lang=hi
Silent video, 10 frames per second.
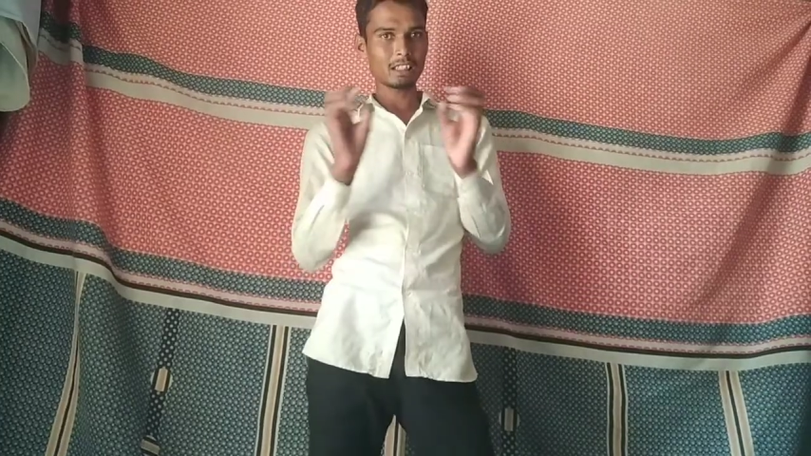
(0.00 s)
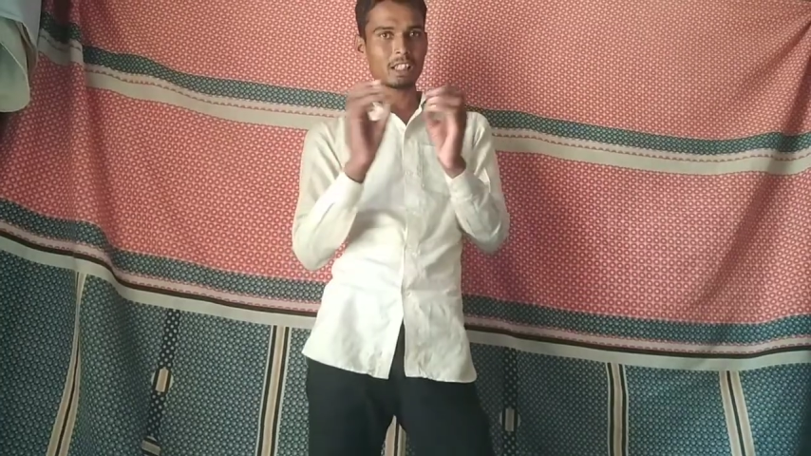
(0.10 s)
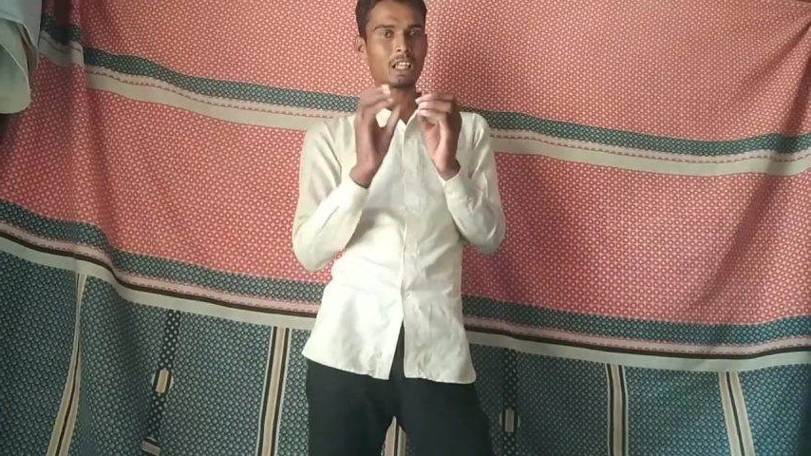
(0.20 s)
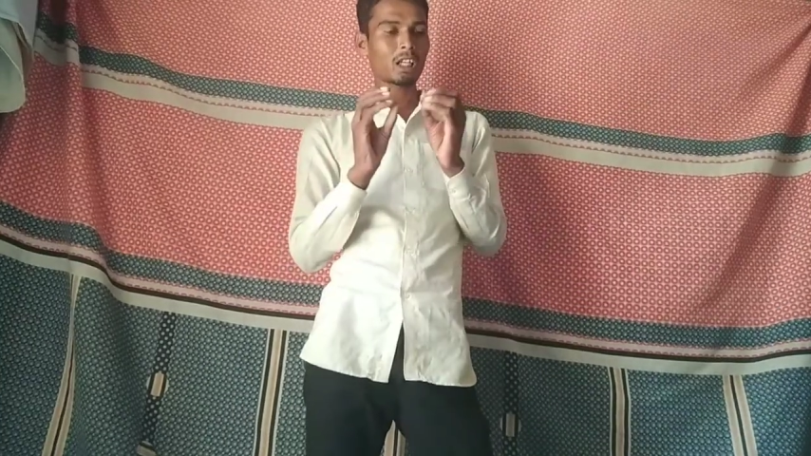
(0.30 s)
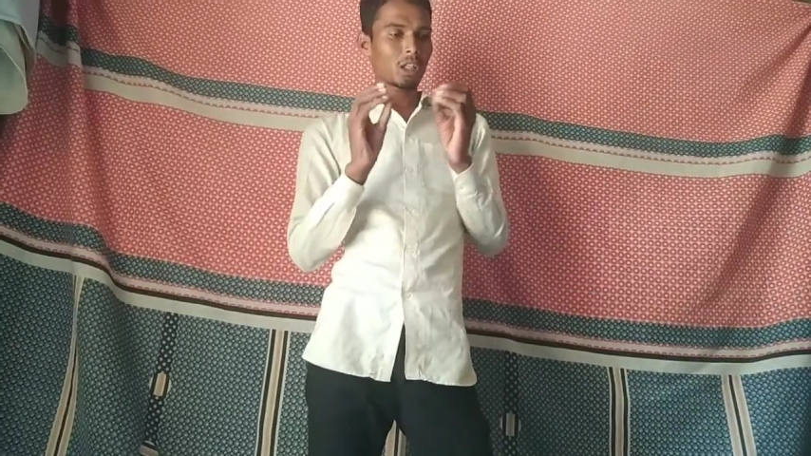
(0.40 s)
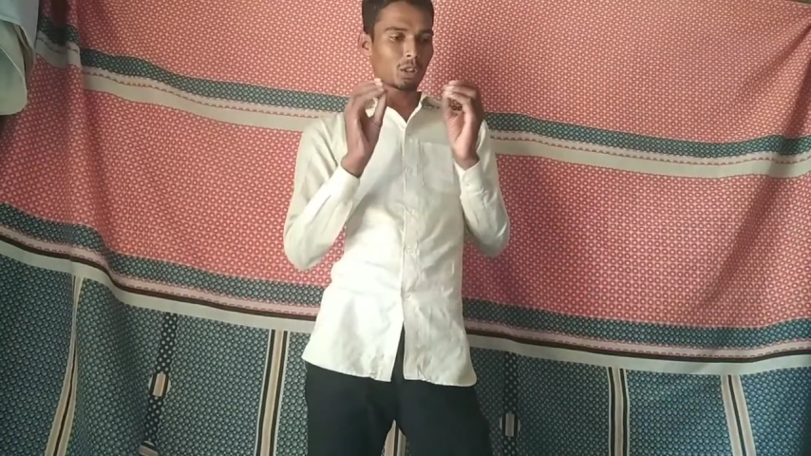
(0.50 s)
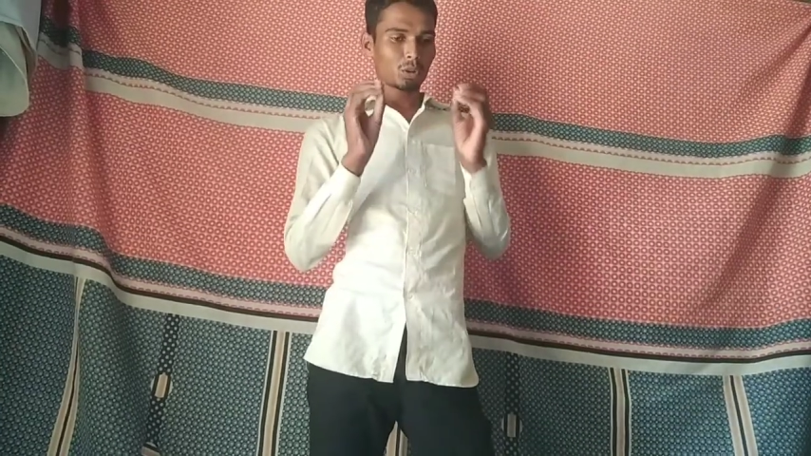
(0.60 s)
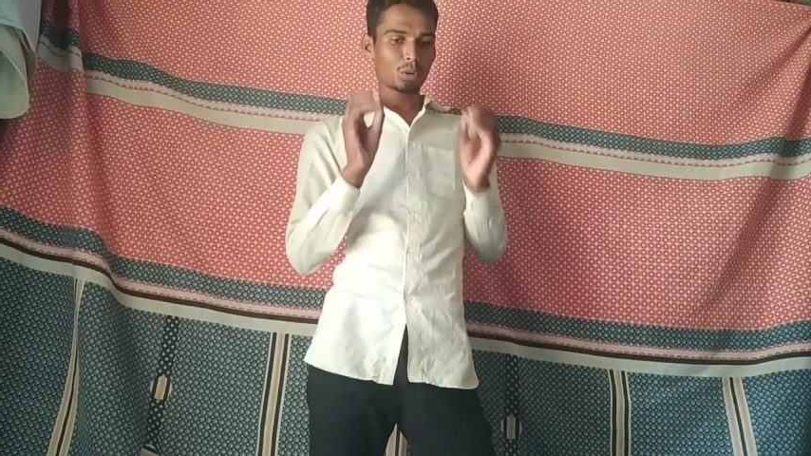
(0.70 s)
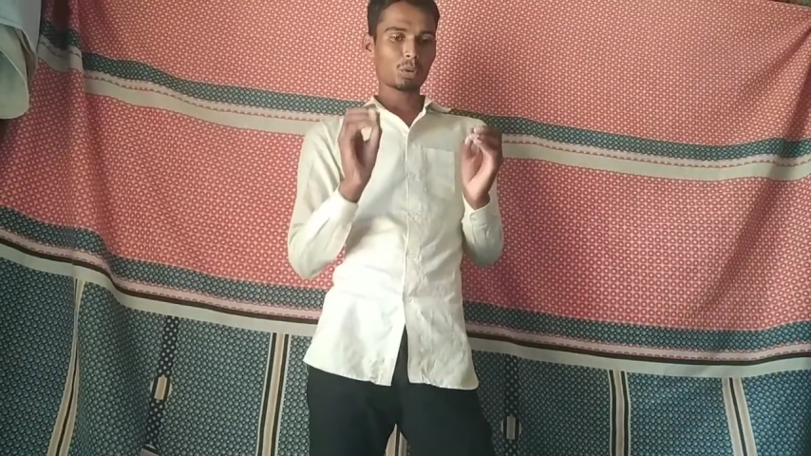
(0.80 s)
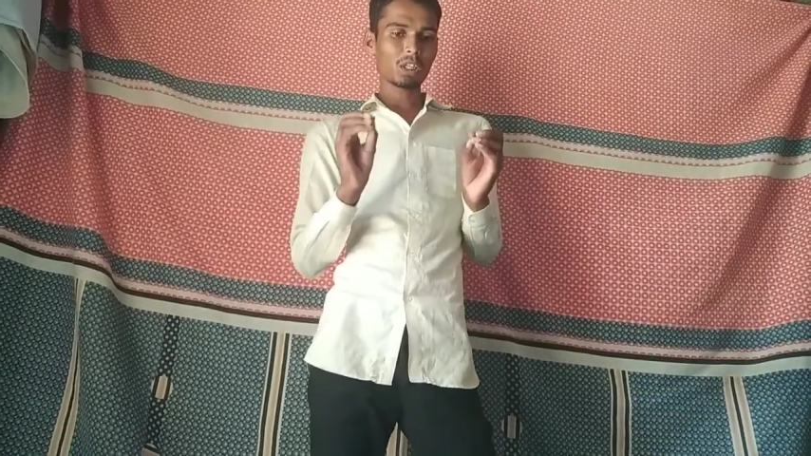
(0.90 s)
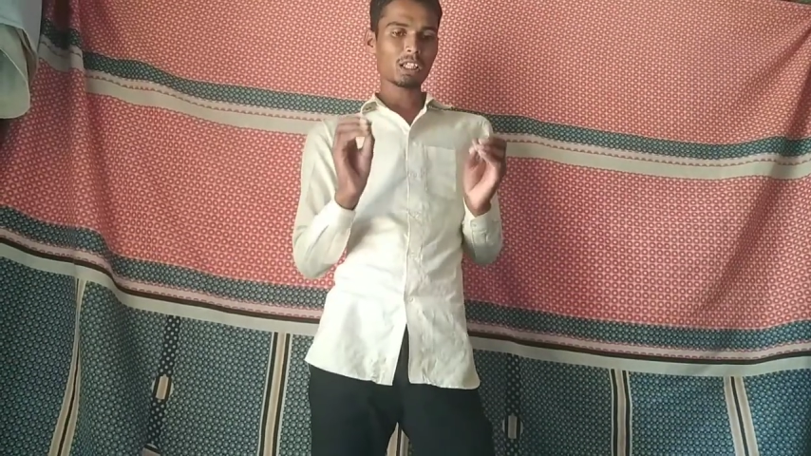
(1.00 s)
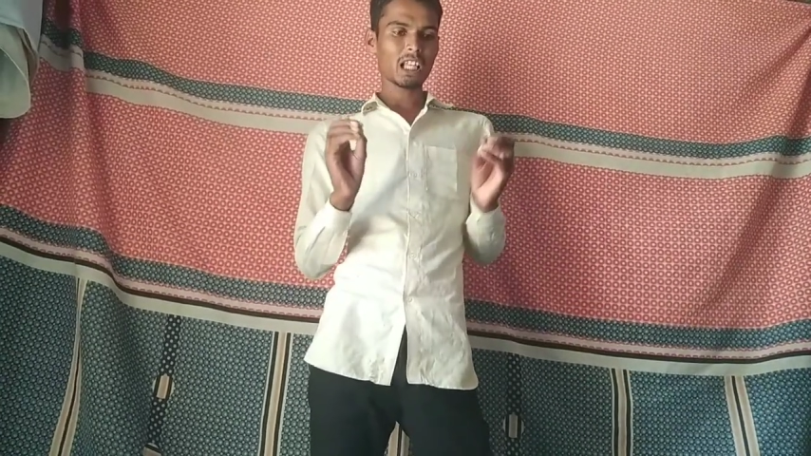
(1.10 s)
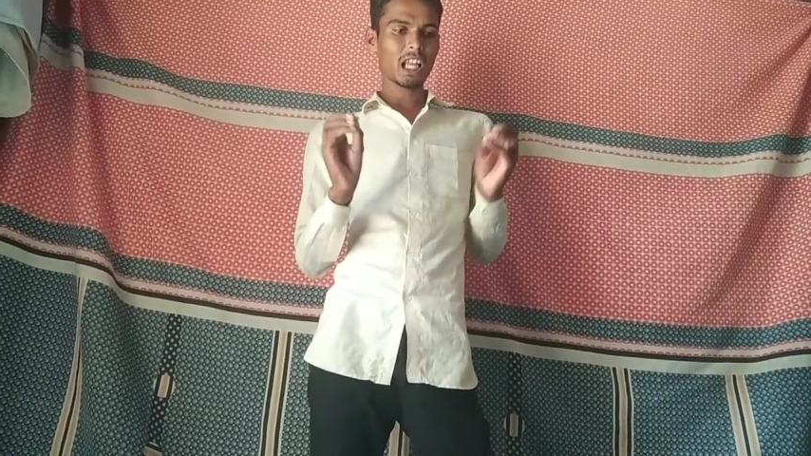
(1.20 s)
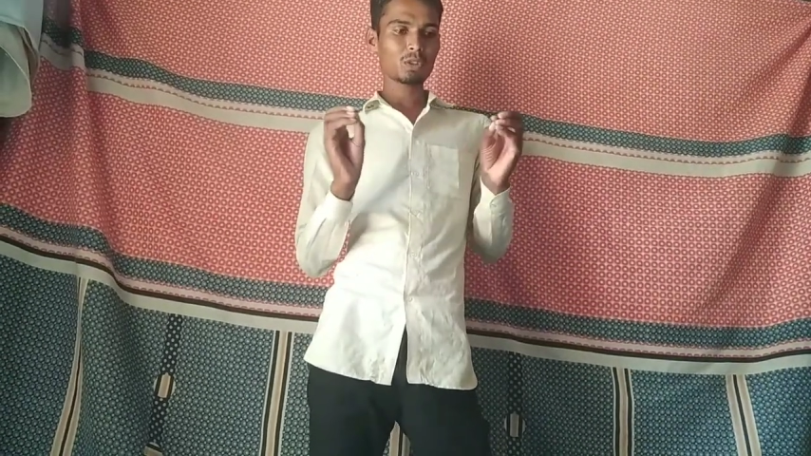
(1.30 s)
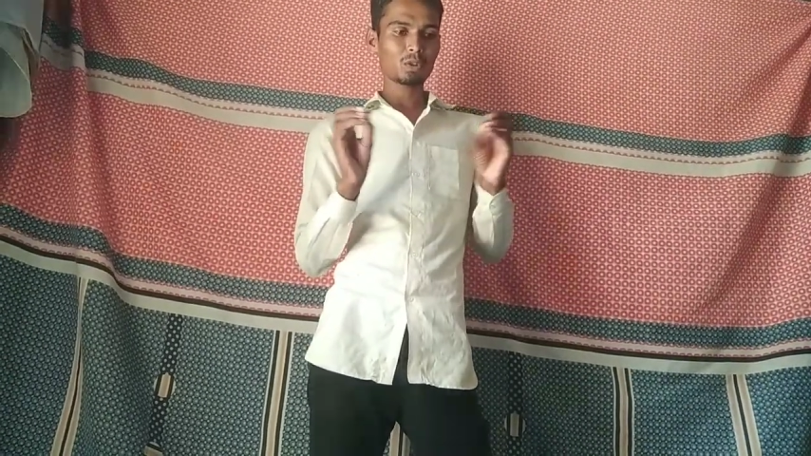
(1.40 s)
एक थोड़ा सा